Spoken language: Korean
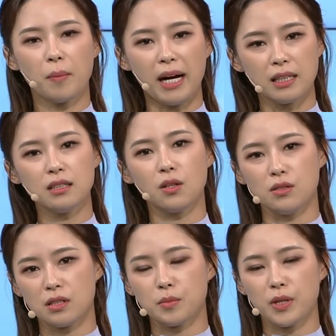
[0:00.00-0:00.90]
많은
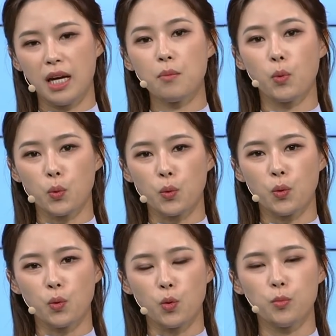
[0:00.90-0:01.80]
연습을
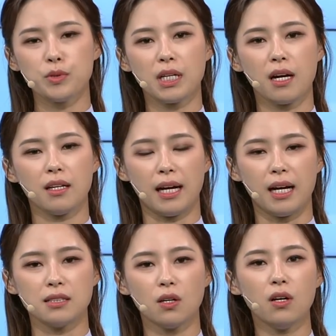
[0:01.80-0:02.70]
해보고 골프장에
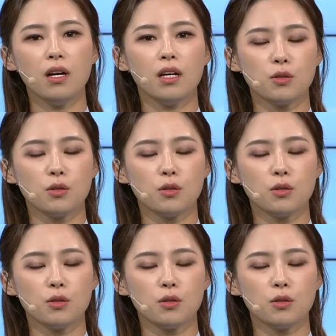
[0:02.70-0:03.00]
나가서